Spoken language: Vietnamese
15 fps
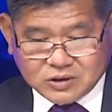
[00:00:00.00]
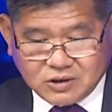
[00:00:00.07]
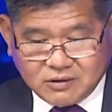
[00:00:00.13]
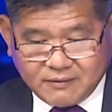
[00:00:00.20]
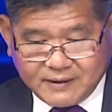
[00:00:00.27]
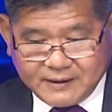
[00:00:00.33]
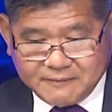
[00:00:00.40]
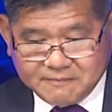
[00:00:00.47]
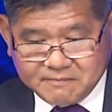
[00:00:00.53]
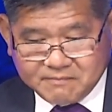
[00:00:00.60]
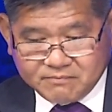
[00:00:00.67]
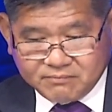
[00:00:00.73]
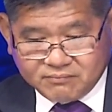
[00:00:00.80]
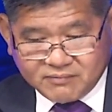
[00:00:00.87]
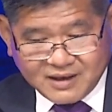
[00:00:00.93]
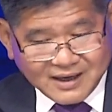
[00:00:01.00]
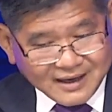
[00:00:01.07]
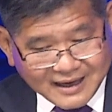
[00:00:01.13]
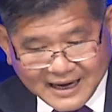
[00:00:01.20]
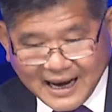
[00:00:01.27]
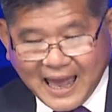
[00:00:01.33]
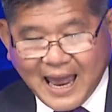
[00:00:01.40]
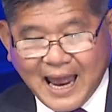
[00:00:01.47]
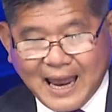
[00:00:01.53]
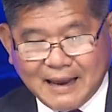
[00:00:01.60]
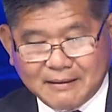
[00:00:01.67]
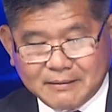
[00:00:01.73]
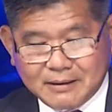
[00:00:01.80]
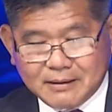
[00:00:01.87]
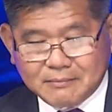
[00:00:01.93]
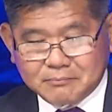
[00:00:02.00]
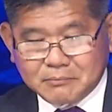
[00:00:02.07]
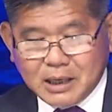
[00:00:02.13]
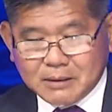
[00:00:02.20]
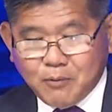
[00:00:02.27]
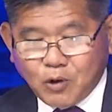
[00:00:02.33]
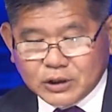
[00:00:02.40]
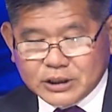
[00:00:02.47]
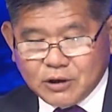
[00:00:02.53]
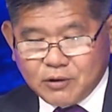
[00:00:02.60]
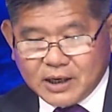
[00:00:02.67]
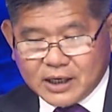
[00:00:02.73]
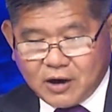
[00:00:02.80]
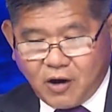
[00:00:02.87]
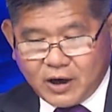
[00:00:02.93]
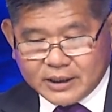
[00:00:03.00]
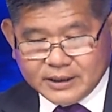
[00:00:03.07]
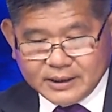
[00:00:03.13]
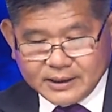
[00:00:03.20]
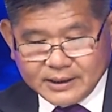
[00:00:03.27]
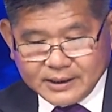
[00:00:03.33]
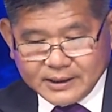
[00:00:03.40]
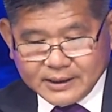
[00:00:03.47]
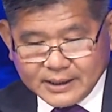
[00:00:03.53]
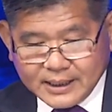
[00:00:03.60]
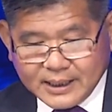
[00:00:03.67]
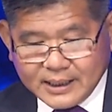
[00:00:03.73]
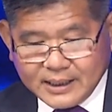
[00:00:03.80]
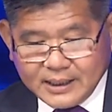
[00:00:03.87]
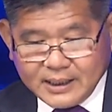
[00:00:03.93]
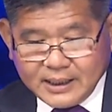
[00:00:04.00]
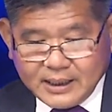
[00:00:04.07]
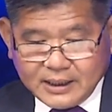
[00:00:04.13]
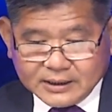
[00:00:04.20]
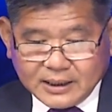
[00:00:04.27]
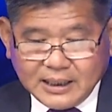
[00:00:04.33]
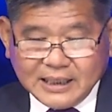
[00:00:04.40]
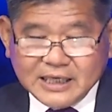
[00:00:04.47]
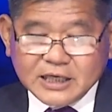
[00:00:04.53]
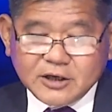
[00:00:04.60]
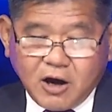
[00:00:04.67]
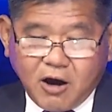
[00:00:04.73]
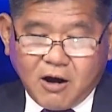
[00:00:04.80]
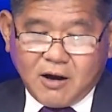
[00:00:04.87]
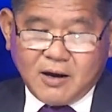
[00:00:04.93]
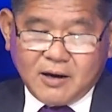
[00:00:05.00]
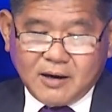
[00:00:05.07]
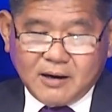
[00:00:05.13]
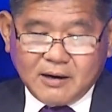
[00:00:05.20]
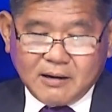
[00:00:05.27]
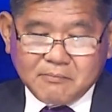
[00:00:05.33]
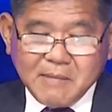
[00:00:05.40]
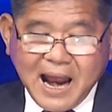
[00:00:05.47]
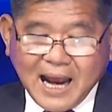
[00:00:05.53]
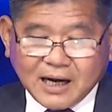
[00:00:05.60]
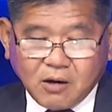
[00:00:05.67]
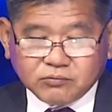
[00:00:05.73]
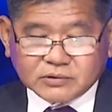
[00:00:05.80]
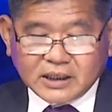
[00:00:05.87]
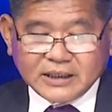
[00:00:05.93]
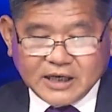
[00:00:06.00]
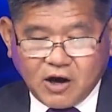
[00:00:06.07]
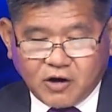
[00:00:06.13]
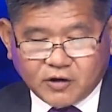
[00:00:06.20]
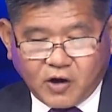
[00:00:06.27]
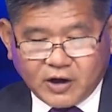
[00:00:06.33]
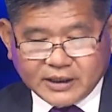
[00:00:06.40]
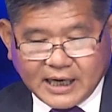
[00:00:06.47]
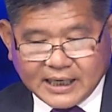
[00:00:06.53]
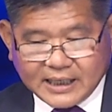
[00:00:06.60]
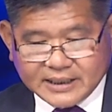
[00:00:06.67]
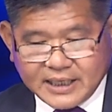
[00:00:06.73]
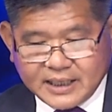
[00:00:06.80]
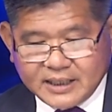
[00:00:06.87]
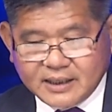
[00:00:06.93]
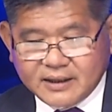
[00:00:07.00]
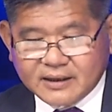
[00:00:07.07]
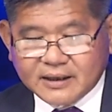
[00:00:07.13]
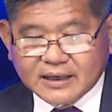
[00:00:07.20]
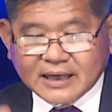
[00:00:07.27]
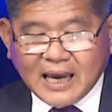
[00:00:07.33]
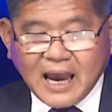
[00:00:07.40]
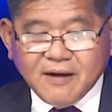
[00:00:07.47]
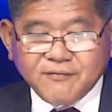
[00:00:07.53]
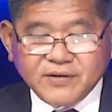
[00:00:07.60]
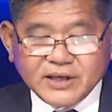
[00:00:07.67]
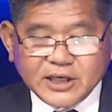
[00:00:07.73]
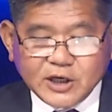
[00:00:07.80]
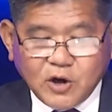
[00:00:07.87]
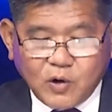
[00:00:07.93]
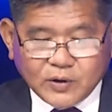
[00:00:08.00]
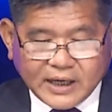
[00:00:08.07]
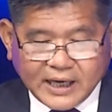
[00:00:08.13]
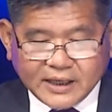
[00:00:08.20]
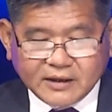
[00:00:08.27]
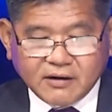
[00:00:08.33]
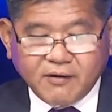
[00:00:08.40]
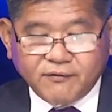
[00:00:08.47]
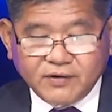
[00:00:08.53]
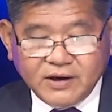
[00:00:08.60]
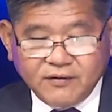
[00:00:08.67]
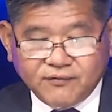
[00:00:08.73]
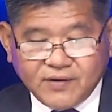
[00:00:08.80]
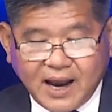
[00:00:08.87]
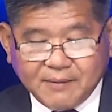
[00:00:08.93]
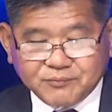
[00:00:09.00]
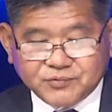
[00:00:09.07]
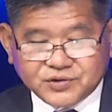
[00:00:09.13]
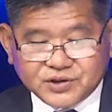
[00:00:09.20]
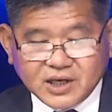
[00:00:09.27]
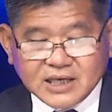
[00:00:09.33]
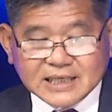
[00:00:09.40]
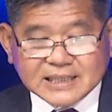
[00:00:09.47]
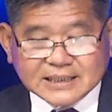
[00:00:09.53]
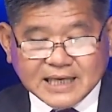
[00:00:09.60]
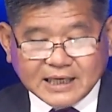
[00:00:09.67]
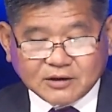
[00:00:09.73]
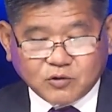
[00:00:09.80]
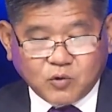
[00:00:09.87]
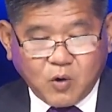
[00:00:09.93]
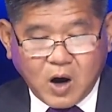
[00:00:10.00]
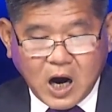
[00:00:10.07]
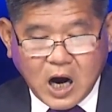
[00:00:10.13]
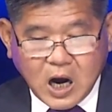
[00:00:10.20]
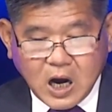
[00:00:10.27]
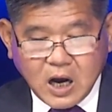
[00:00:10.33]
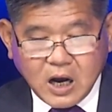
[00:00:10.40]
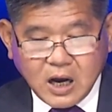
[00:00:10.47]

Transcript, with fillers: thưa quý vị là 14 triệu người coi. Thì lý do ba công ty này họ nói rằng là gì? Cái video này nó vi phạm chính sách của họ